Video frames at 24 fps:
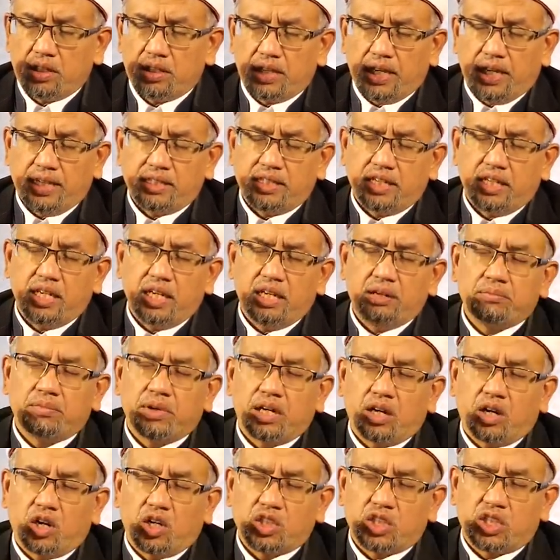แต่ทีนี้มั
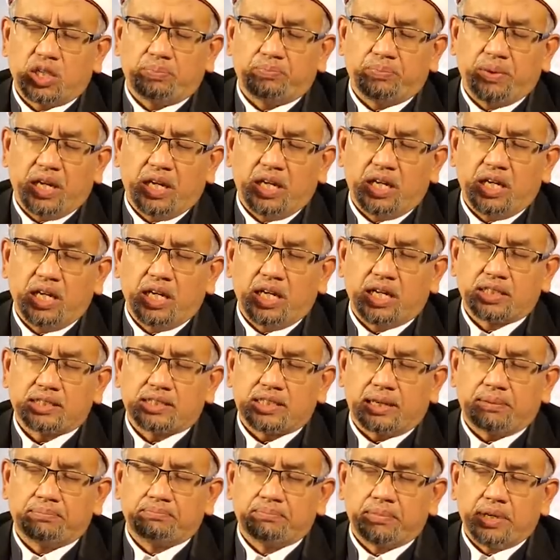นก็จะเป็นเรื่อง
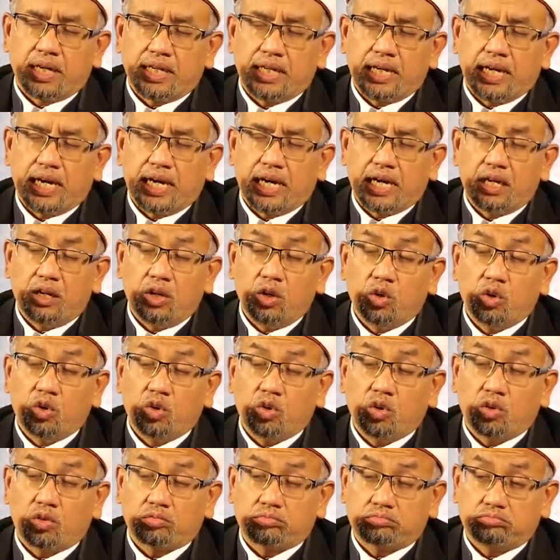ธรรมดาโล
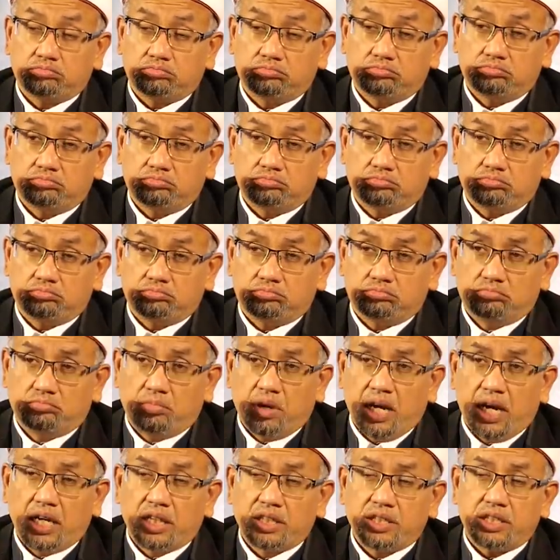ก
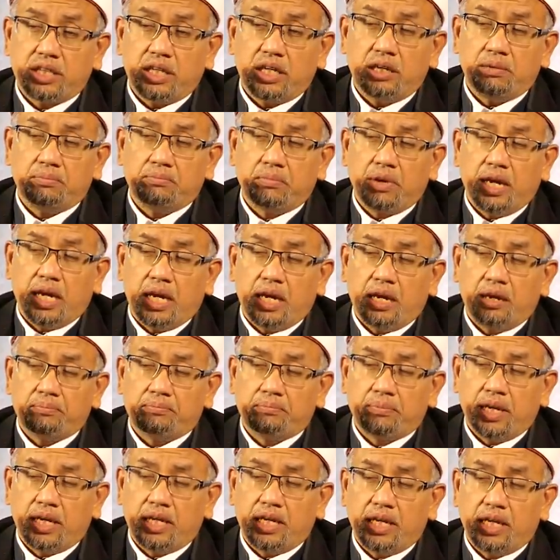บางทีแม่
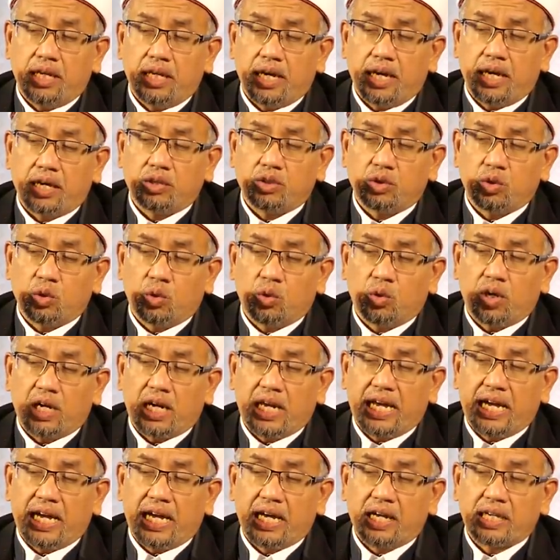ไม่ได้นั่งอยู่ก
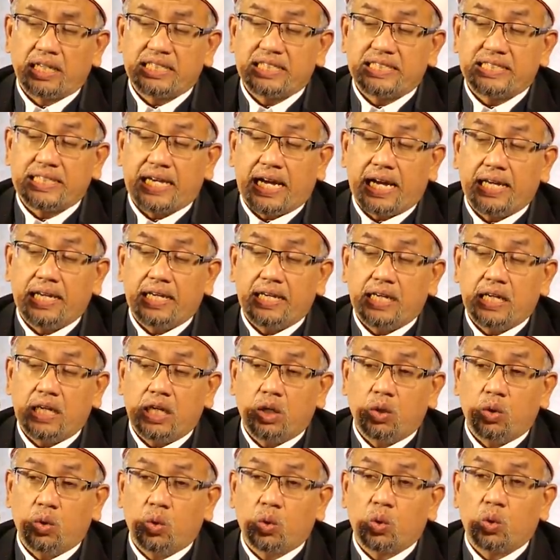ลางใจ
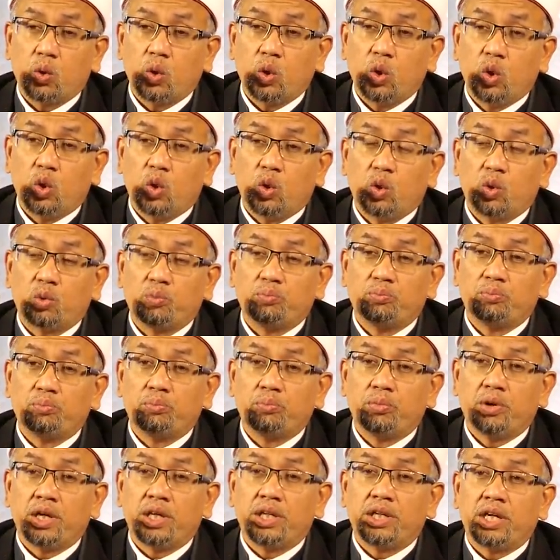ลูกลูก
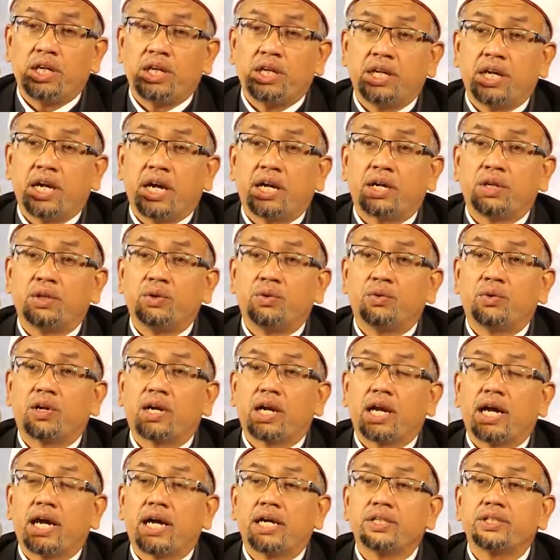ไม่ได้นั่งอยู่
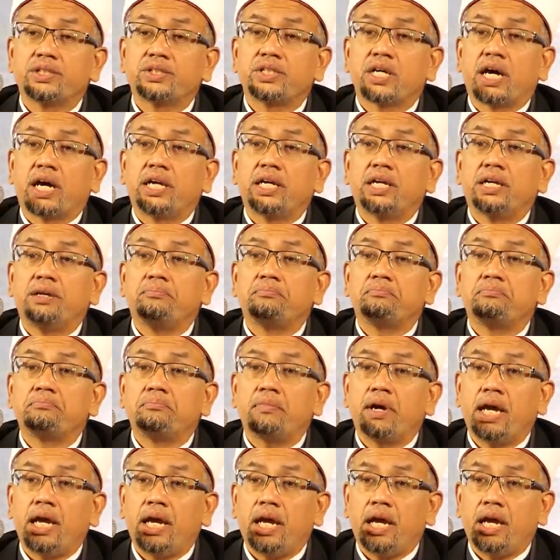กลางใจ
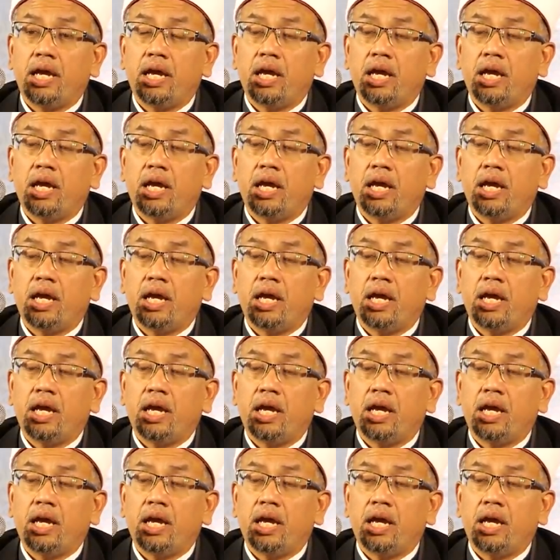แม่